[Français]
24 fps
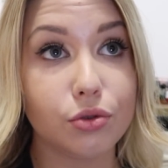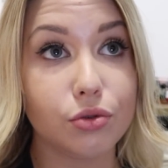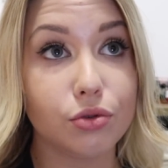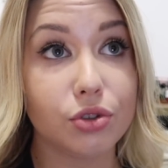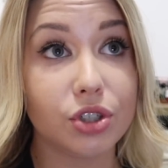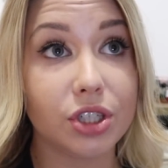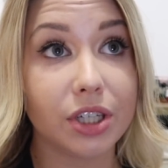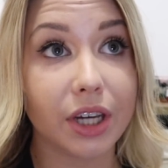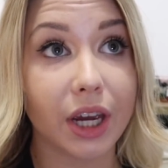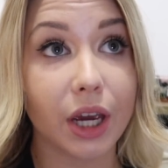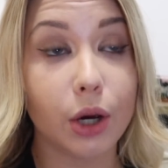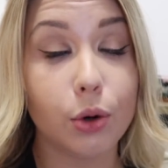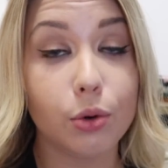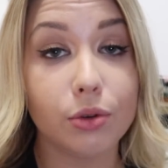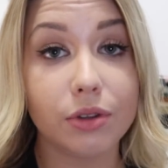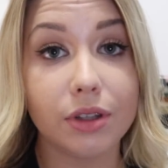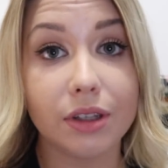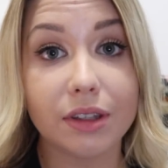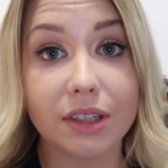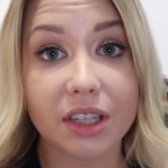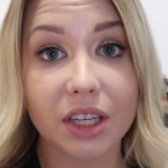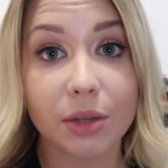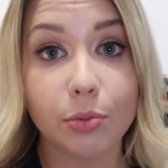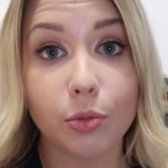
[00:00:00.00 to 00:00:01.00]
j'irais au
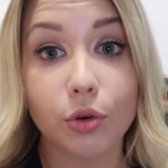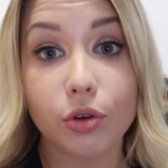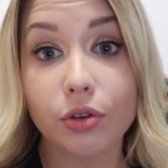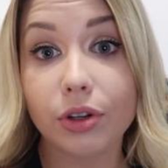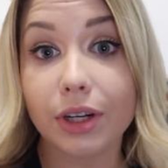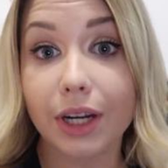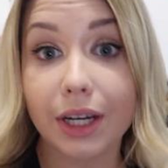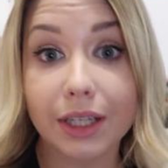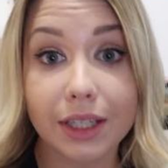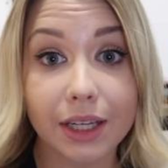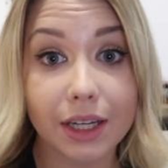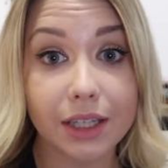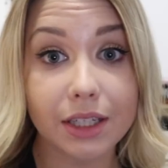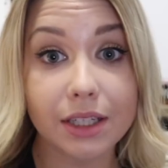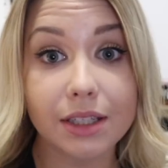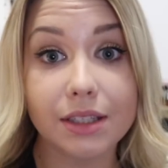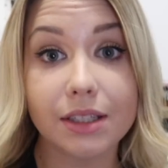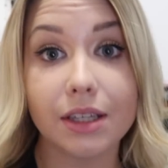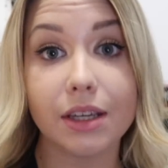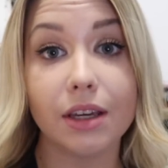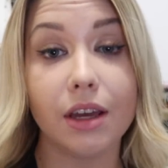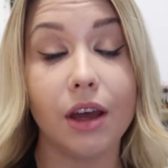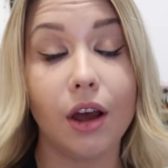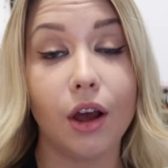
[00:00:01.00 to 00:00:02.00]
détriment de la
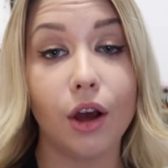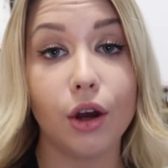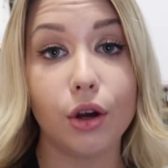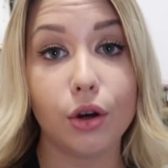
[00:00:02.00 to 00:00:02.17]
qualité,